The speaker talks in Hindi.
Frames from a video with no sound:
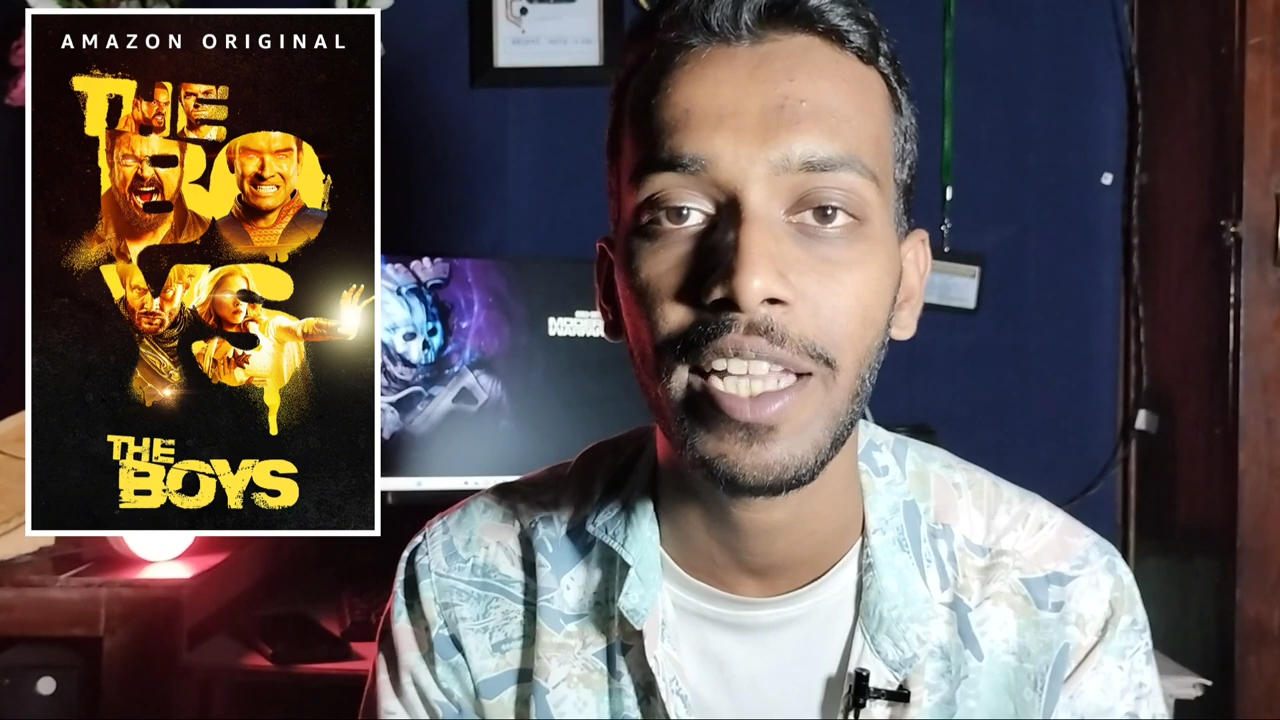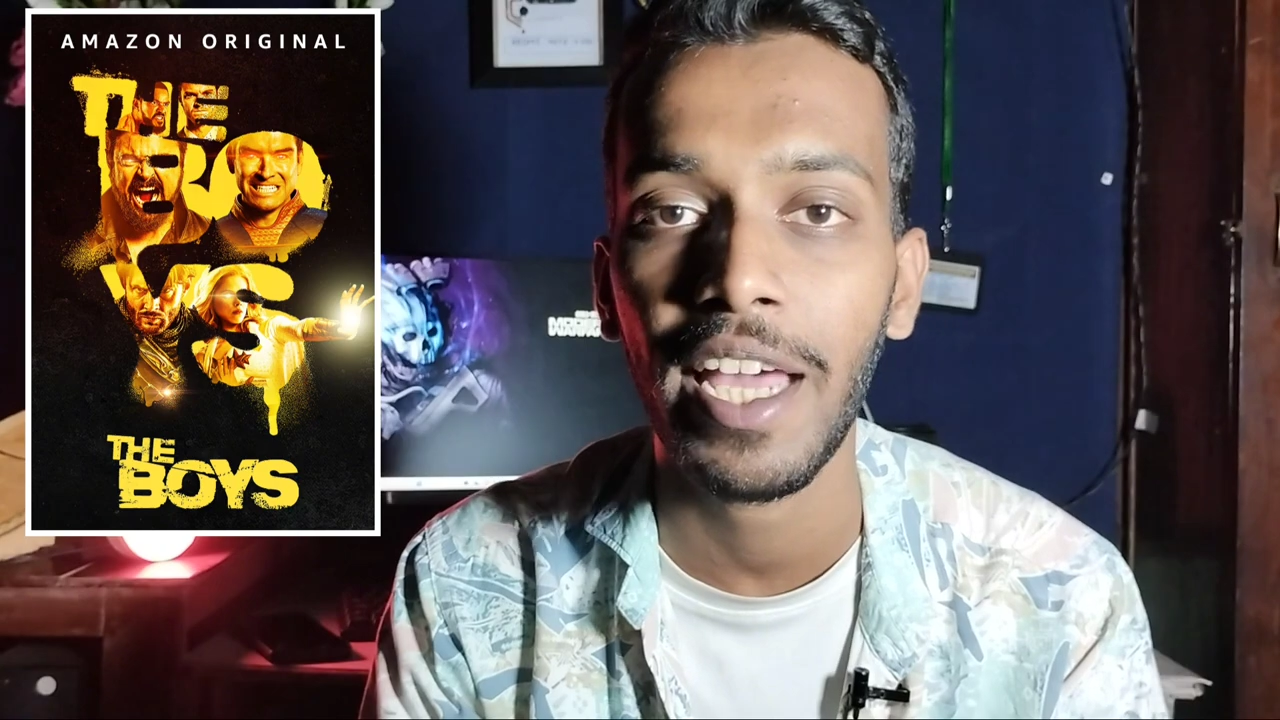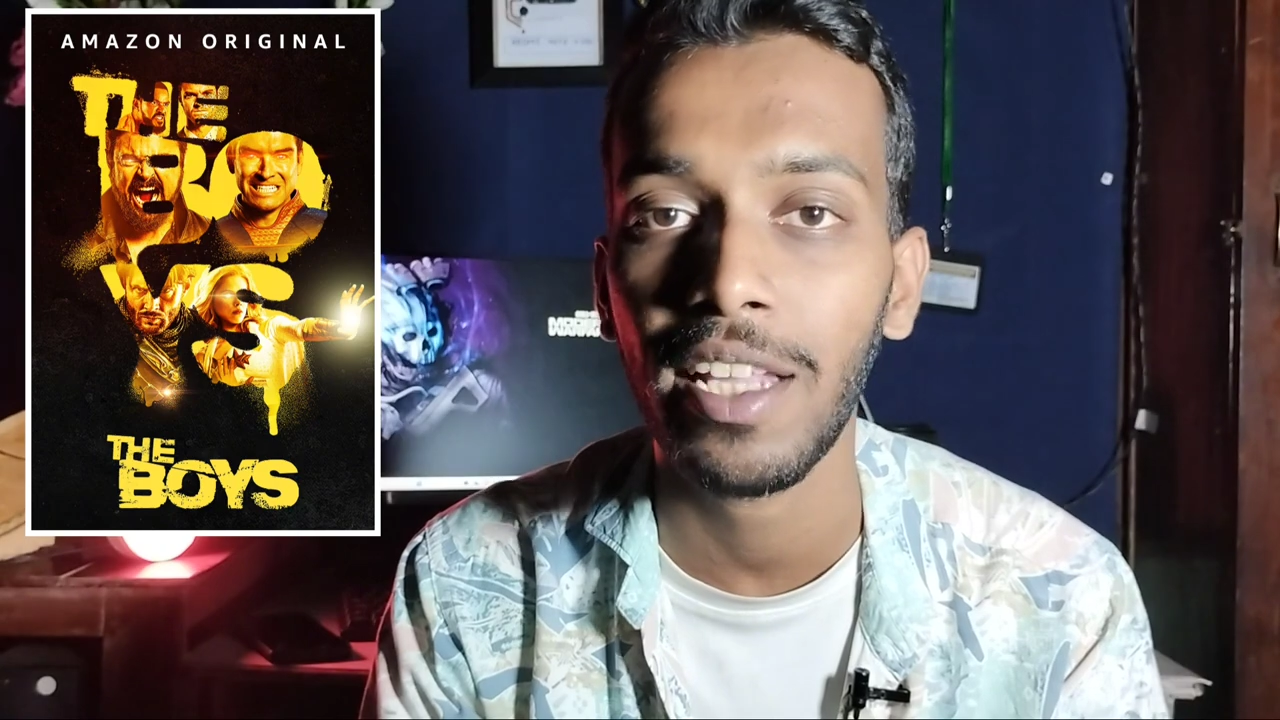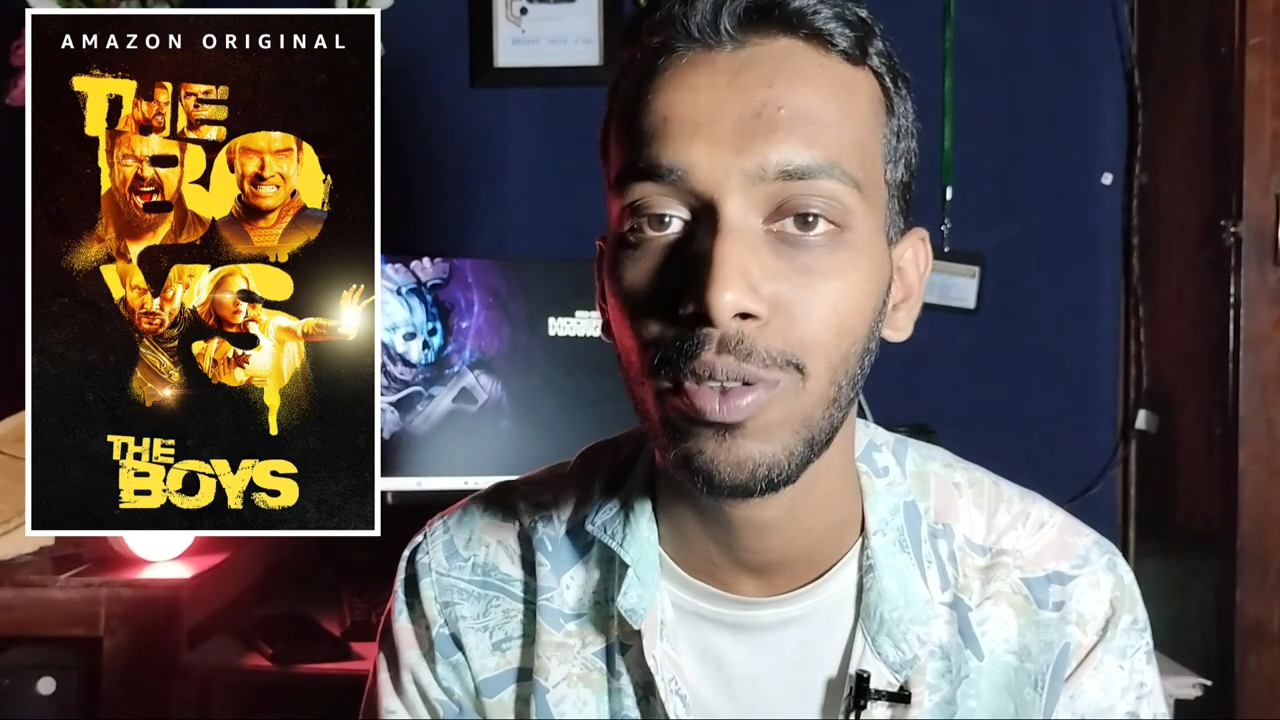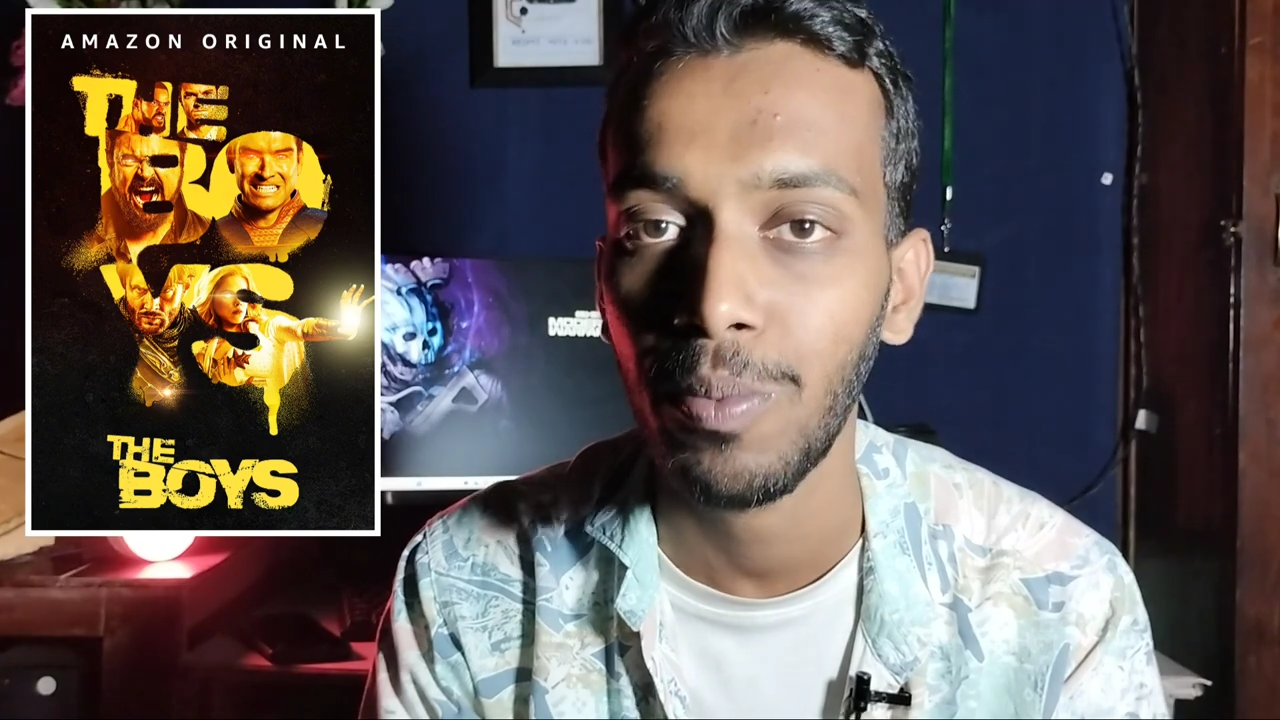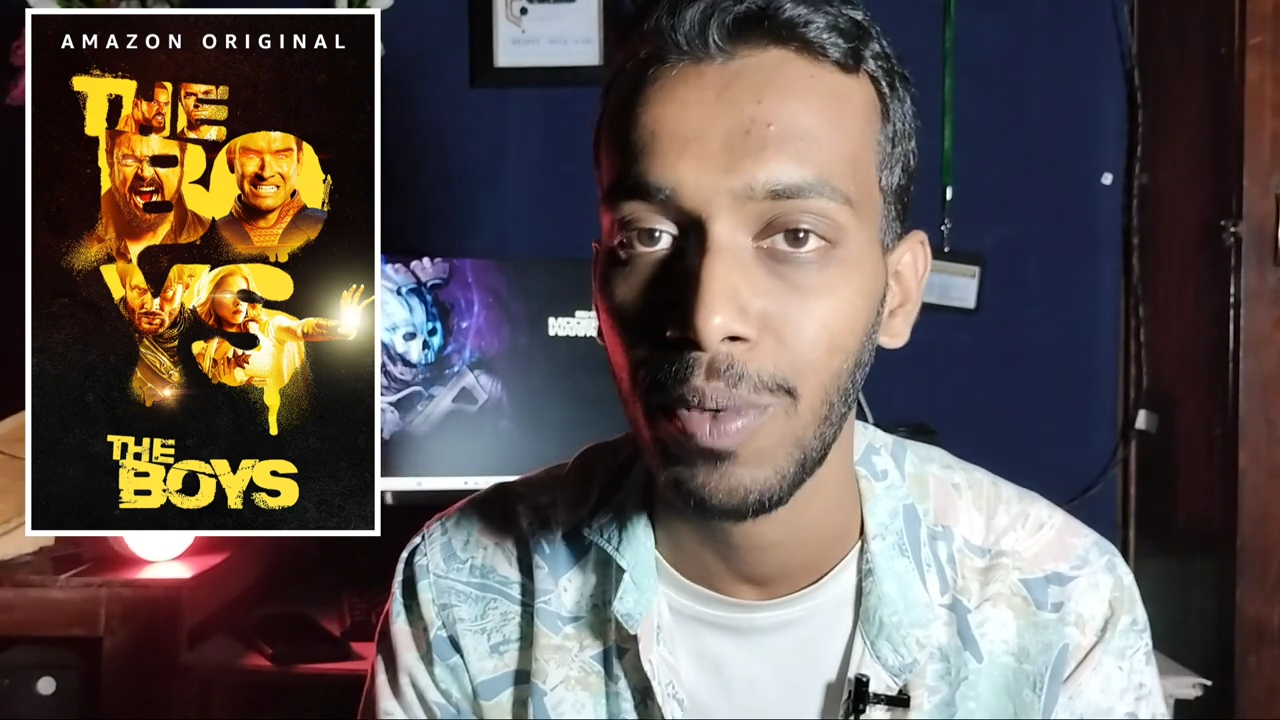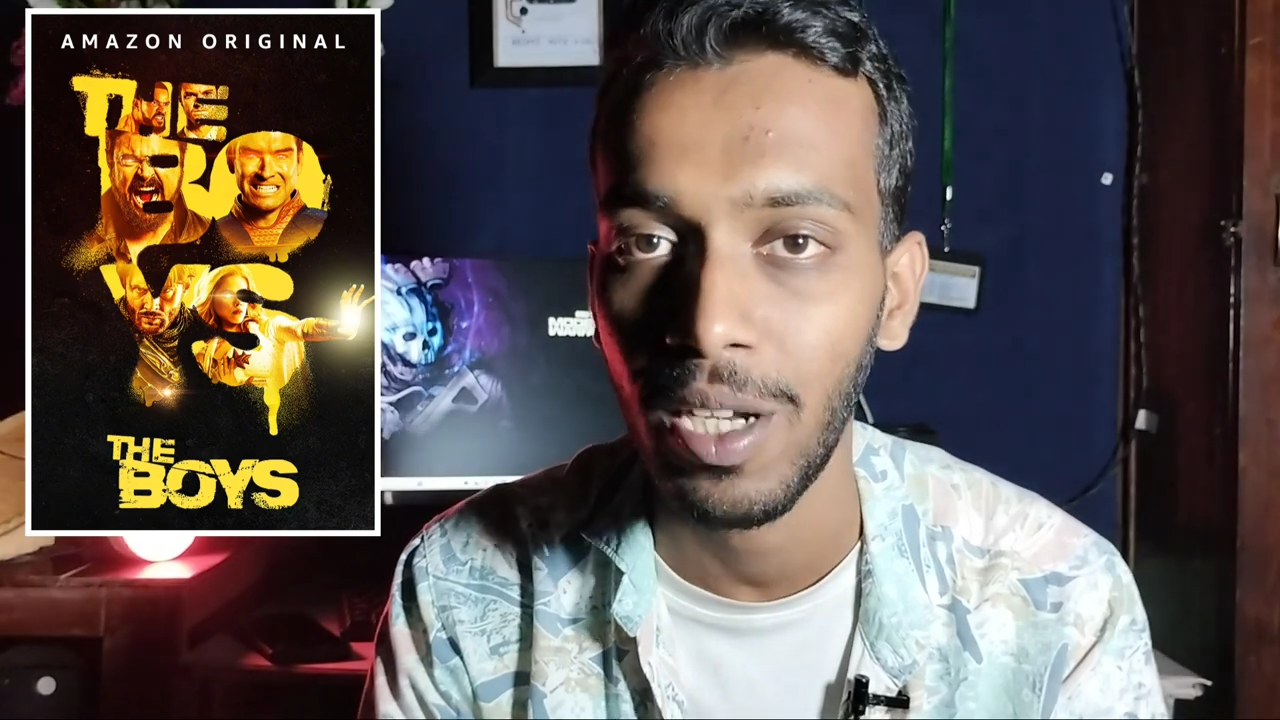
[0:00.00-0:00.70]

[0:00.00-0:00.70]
नया तो